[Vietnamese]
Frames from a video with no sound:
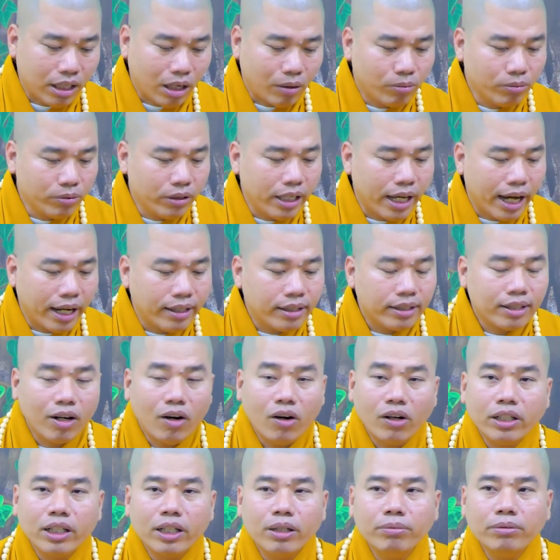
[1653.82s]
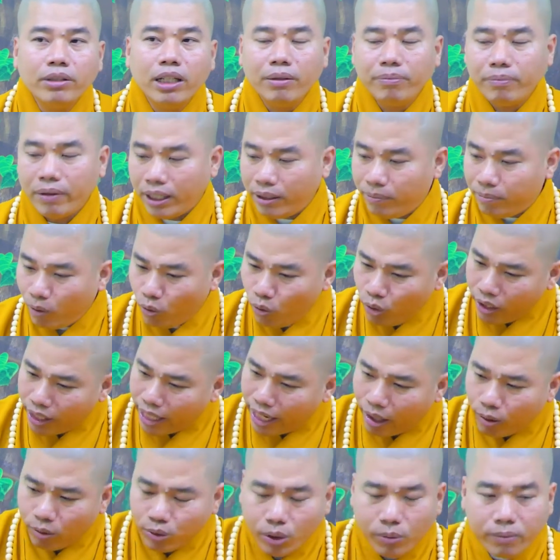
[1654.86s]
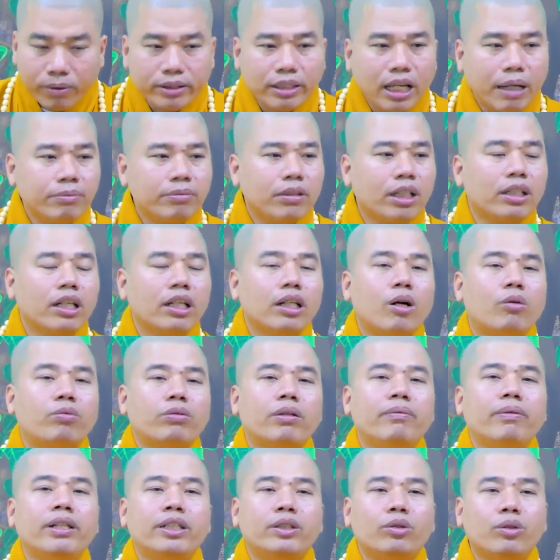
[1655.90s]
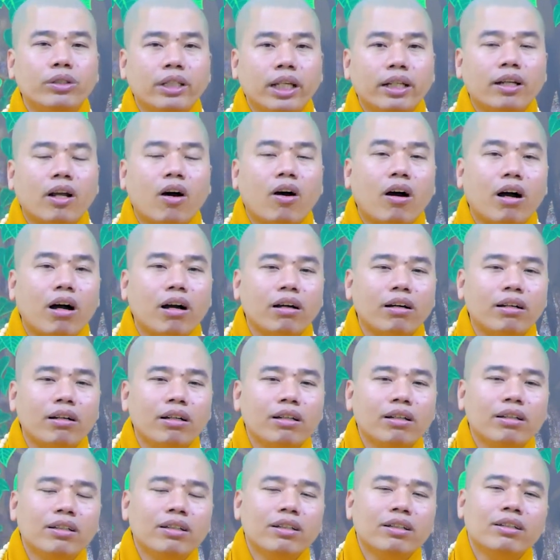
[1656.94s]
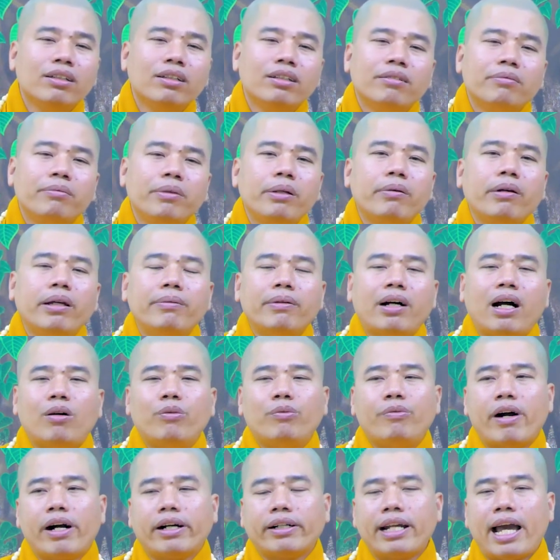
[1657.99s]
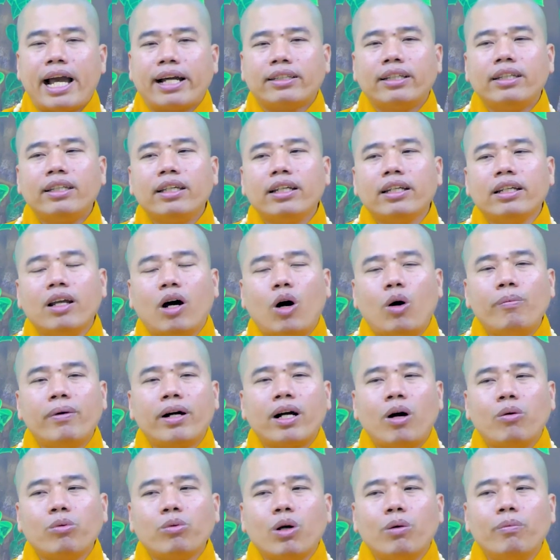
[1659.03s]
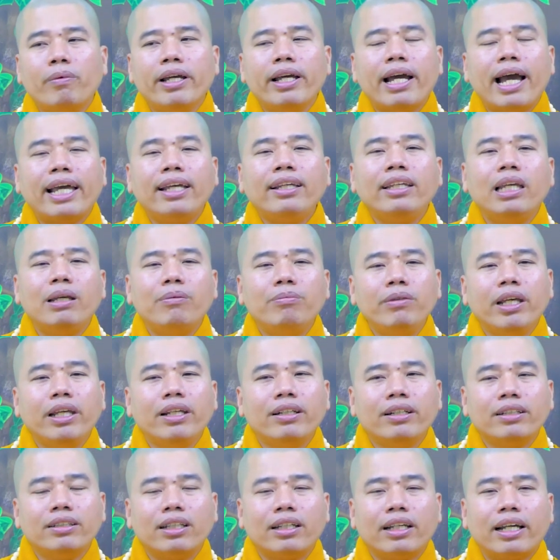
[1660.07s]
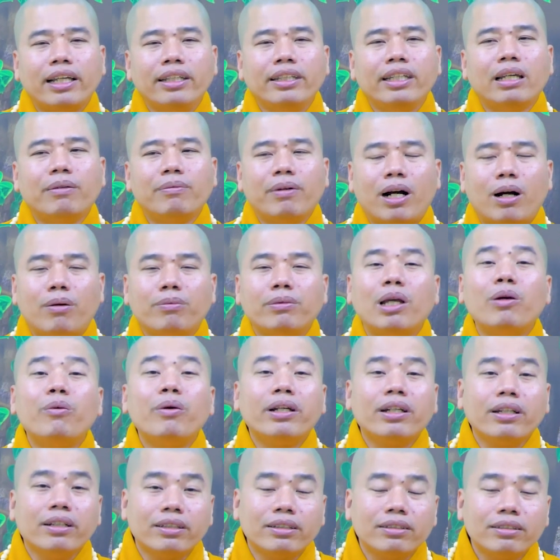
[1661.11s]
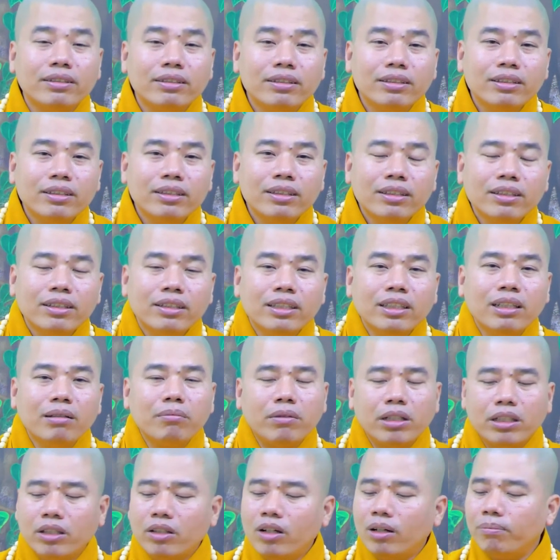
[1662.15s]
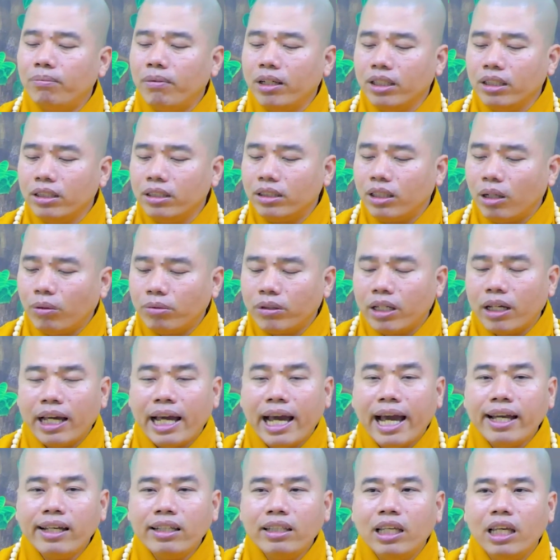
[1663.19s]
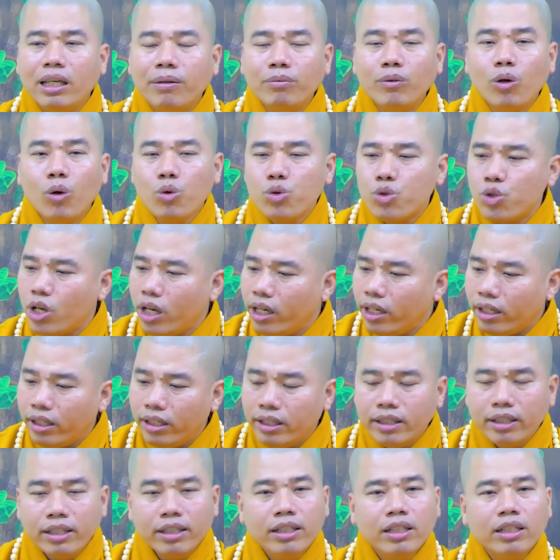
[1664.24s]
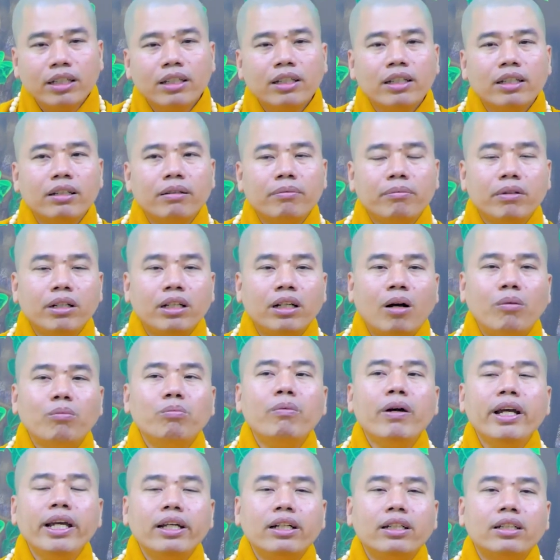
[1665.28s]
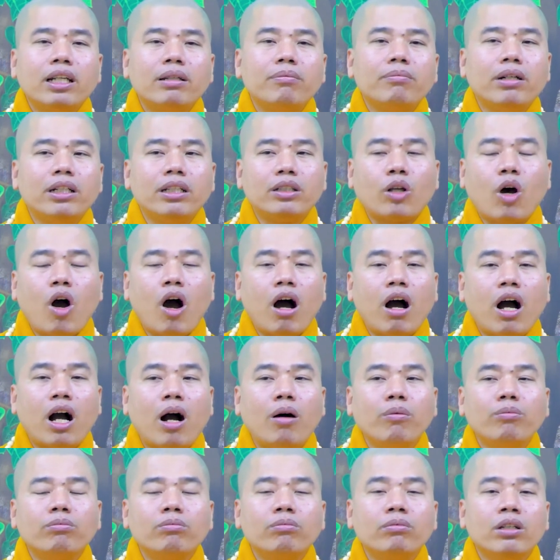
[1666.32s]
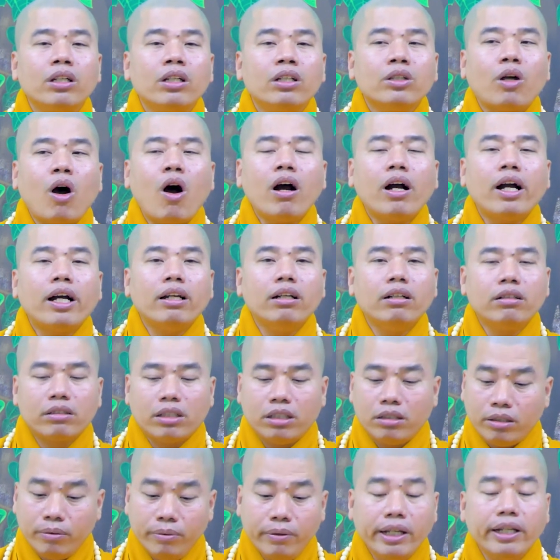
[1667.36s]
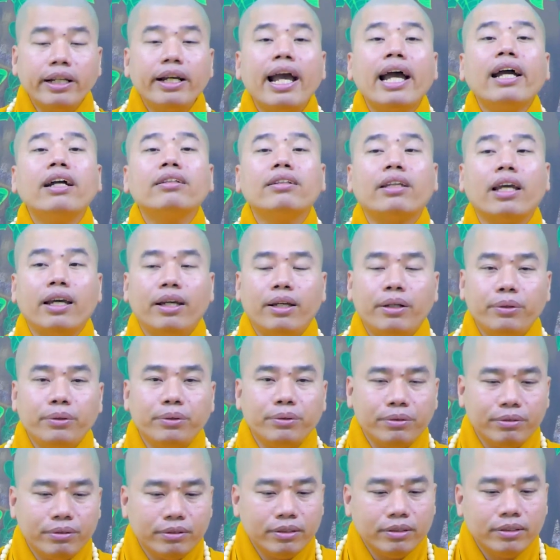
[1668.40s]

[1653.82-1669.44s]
chồng vợ con gì cũng vậy mày muốn nhào vô 18 tầng địa ngục thì mày xuống dưới đó quý vị mà học Phật đạt tới trình độ mà không còn bị ái nhiễm gì nữa thì cái gì mà không giải quyết được nhưng mà do mình trong cái ái nhiễm ngu si mình không biết nên mình tho, không thoát ra được thì quý vị gán chịu